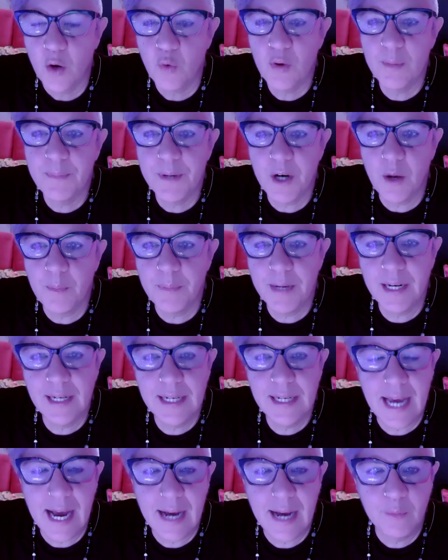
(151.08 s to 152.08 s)
Qui però
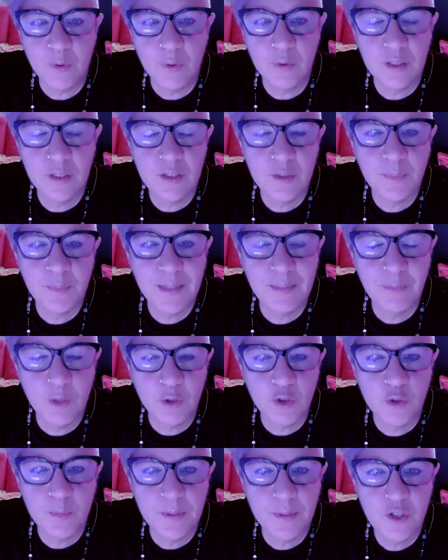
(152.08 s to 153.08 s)
parliamo di, in
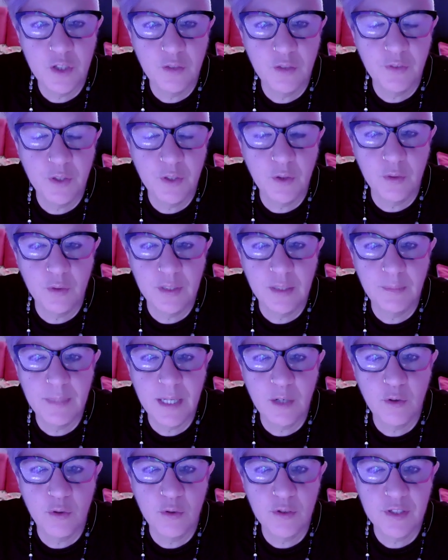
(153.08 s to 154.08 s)
modo specifico dei
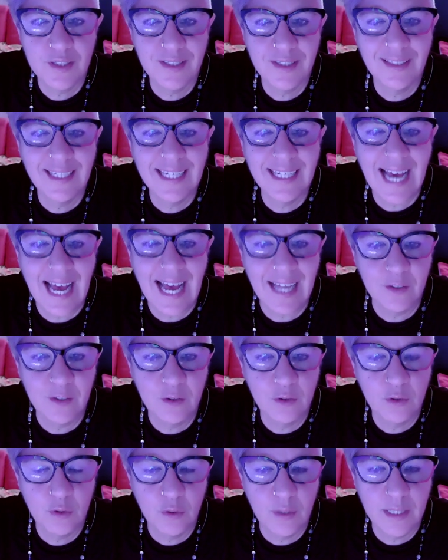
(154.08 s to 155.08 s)
miei corsi di
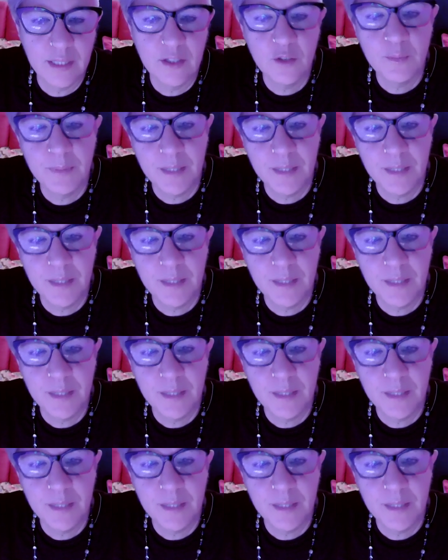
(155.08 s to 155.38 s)
canto e di